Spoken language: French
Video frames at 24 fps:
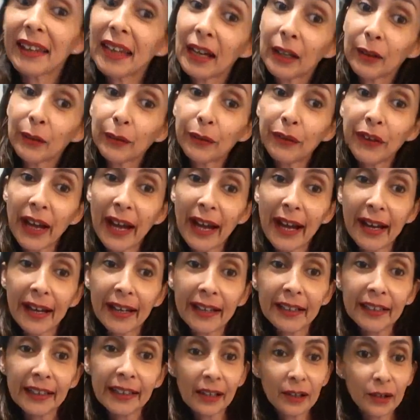
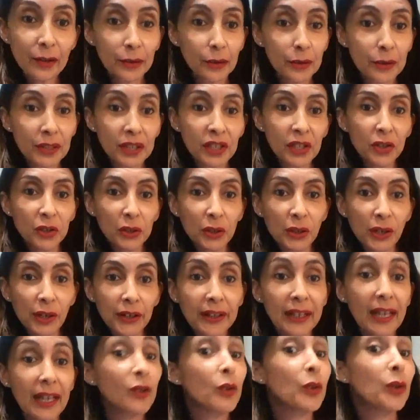Dangfrang, hein, ce
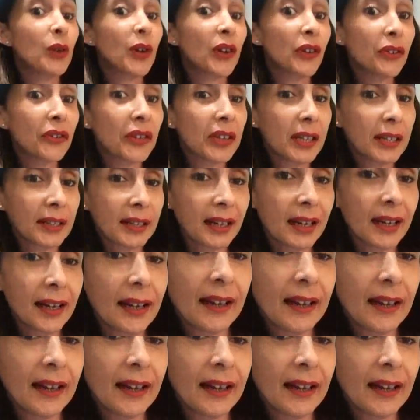t-shirt, un authentique,